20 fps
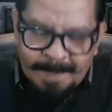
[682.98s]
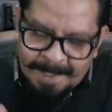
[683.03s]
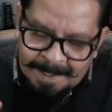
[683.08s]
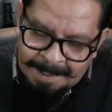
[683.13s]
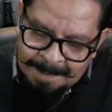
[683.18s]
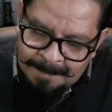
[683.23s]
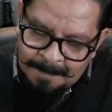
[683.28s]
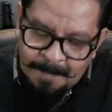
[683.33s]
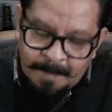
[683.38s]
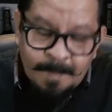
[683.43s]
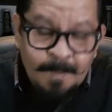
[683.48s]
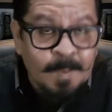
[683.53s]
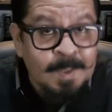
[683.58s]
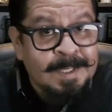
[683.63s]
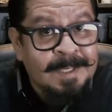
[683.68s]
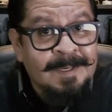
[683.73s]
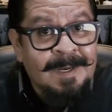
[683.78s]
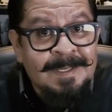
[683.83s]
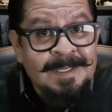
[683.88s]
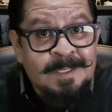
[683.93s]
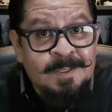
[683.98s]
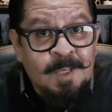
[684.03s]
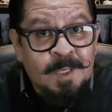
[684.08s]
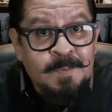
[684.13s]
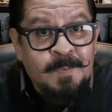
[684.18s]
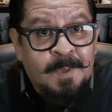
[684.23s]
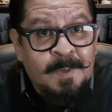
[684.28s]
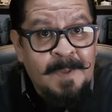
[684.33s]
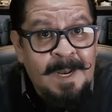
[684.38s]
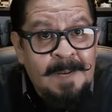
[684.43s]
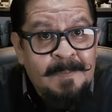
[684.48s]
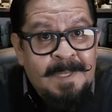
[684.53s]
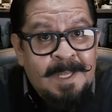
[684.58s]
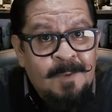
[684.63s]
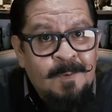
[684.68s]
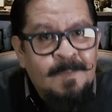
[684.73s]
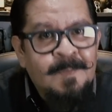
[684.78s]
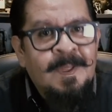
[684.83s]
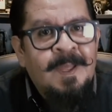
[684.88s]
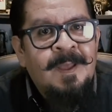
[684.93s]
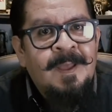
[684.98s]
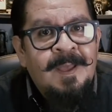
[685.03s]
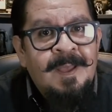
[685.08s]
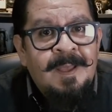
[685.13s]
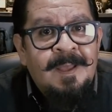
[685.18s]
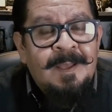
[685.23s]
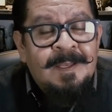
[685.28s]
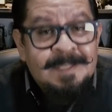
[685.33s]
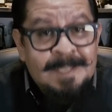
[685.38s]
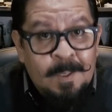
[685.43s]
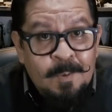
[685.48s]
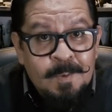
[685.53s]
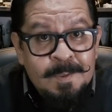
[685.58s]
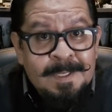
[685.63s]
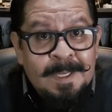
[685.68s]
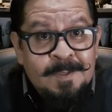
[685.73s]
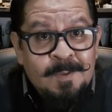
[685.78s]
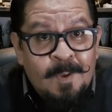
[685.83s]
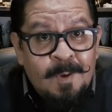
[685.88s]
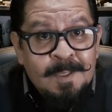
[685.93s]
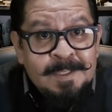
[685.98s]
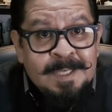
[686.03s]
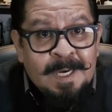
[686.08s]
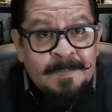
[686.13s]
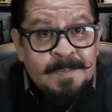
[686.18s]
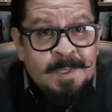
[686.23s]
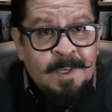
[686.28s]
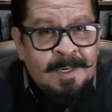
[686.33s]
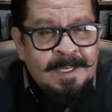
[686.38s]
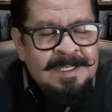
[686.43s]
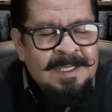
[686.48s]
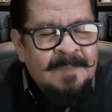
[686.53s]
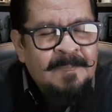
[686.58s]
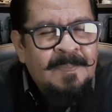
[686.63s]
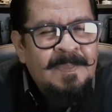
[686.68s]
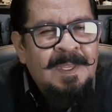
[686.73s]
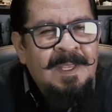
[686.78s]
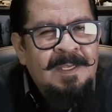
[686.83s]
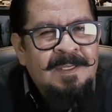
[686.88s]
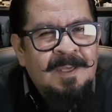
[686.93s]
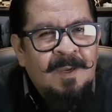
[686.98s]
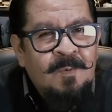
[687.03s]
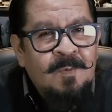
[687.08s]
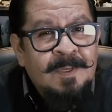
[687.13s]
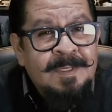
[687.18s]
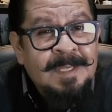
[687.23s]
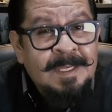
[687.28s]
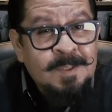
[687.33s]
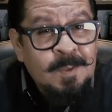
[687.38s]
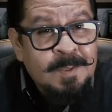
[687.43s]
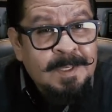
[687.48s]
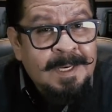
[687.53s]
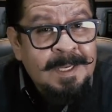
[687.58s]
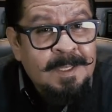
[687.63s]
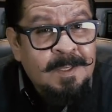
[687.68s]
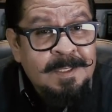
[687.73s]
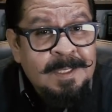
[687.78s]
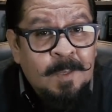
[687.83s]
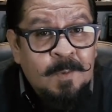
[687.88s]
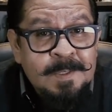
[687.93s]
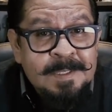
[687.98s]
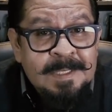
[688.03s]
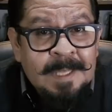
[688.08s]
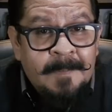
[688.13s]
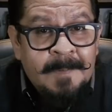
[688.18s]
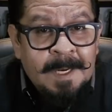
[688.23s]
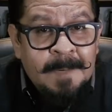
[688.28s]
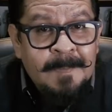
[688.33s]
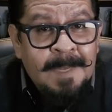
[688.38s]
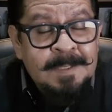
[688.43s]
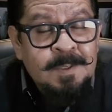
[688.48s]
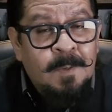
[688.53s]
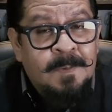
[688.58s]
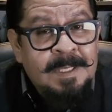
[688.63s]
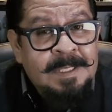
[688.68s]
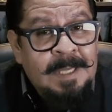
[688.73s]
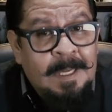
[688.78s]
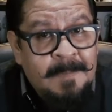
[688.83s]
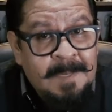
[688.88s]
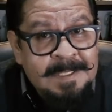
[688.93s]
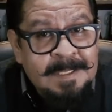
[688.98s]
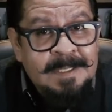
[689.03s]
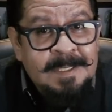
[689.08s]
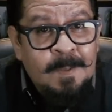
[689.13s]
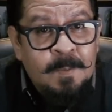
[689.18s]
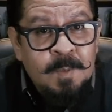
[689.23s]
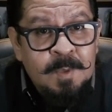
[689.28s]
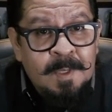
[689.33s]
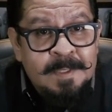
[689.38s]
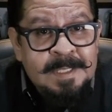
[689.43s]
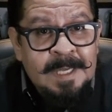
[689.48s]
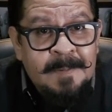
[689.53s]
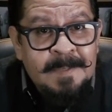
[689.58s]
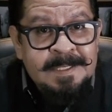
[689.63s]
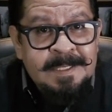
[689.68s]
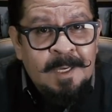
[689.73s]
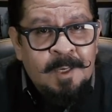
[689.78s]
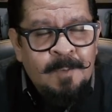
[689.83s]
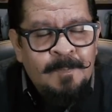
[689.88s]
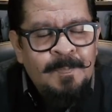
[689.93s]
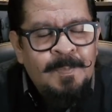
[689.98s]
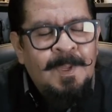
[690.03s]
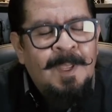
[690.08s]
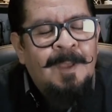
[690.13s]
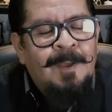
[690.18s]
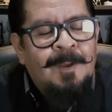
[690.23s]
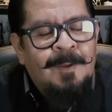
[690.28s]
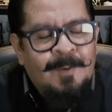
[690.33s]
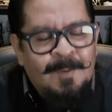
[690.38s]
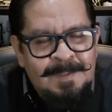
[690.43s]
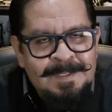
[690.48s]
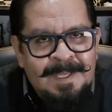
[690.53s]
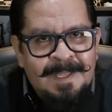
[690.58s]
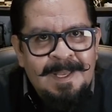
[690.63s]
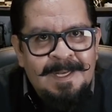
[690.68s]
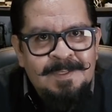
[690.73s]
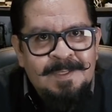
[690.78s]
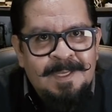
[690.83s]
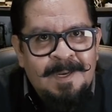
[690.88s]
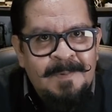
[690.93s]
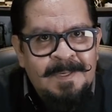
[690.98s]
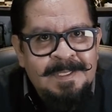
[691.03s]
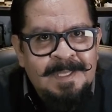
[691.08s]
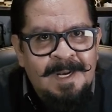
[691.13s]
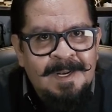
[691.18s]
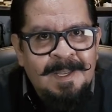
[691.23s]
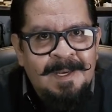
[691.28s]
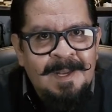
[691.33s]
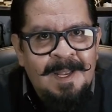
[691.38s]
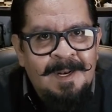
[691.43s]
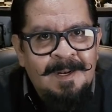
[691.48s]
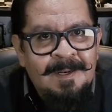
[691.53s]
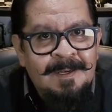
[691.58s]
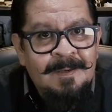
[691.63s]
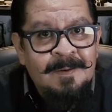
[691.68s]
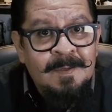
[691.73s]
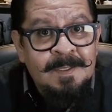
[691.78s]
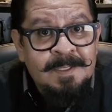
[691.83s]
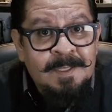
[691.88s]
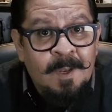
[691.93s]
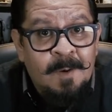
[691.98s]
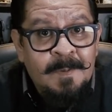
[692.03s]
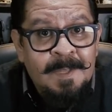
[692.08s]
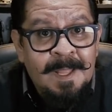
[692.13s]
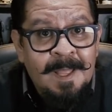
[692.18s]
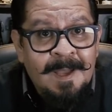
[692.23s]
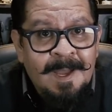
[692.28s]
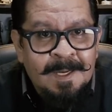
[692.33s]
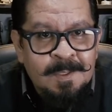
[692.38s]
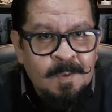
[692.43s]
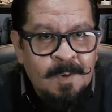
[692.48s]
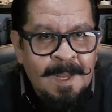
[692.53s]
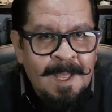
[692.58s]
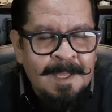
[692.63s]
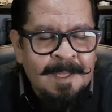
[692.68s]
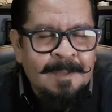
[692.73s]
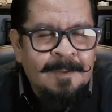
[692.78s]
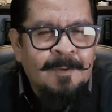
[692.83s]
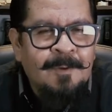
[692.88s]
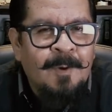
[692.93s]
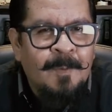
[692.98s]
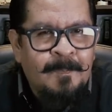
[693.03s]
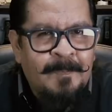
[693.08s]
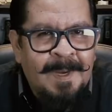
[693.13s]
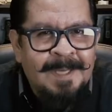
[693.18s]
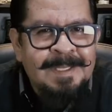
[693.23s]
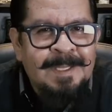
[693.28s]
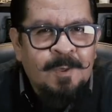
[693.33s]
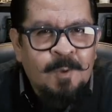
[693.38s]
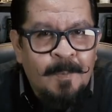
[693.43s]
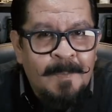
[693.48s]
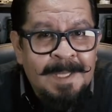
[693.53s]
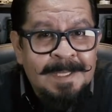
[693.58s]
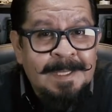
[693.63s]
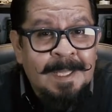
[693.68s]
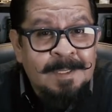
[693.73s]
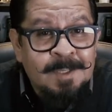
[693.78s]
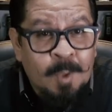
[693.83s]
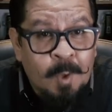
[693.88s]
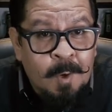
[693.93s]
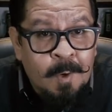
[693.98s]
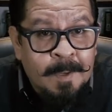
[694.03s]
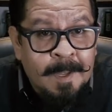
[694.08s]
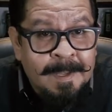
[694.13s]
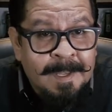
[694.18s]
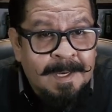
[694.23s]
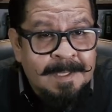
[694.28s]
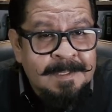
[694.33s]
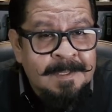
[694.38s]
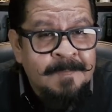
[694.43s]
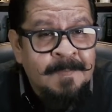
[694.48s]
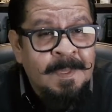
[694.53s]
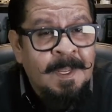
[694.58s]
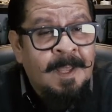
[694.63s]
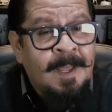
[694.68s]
Ok, muchas gracias a todos por ver el video. Saludos a todos los suscriptores y si aún no estás suscrito y si gustas saber más sobre cervezas y el mundo cervecero, considera suscribirte al canal. No se te olvide dejar tu like, comparte y comenta todo lo que quieras.